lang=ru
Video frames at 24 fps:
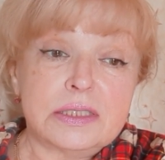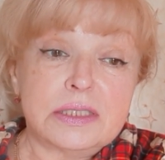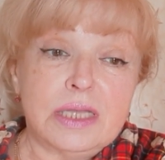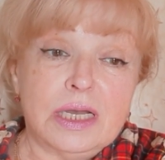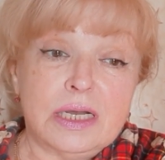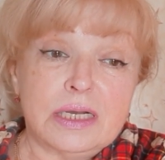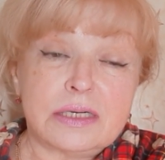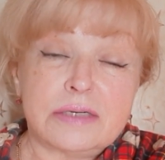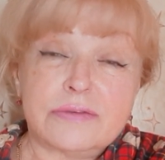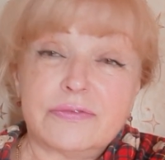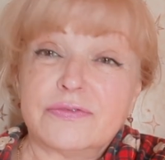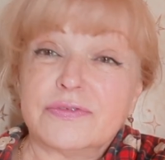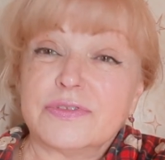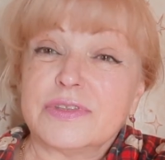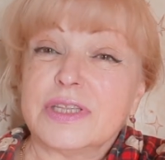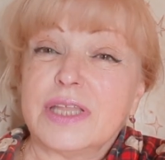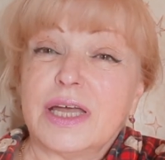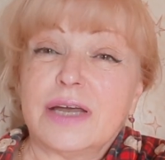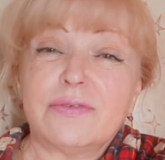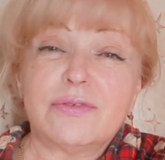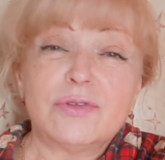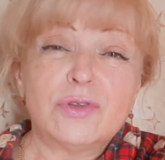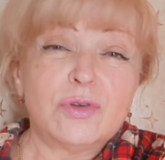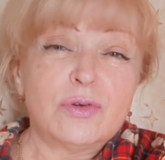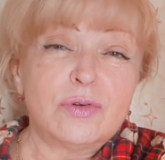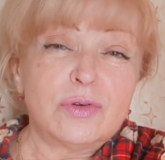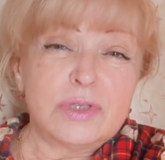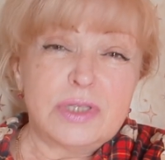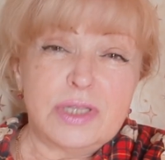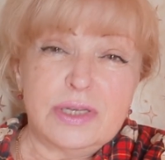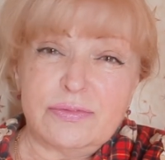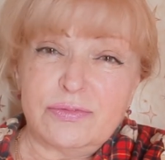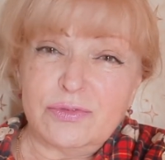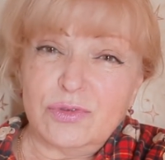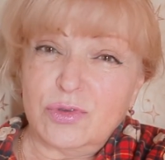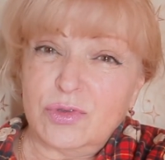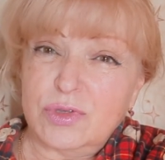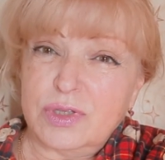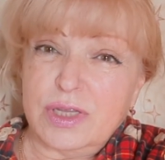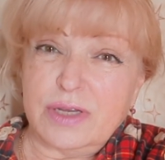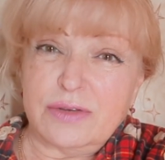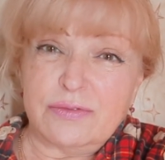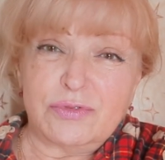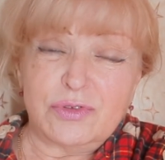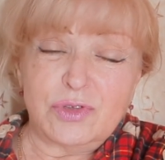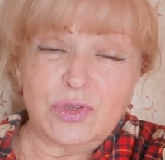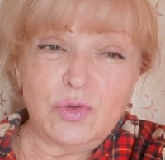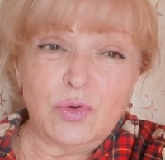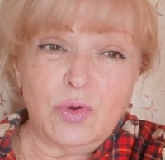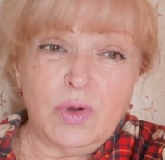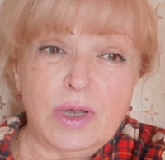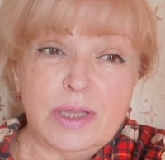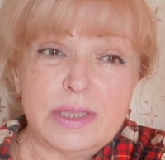Так, давно-давно-давно.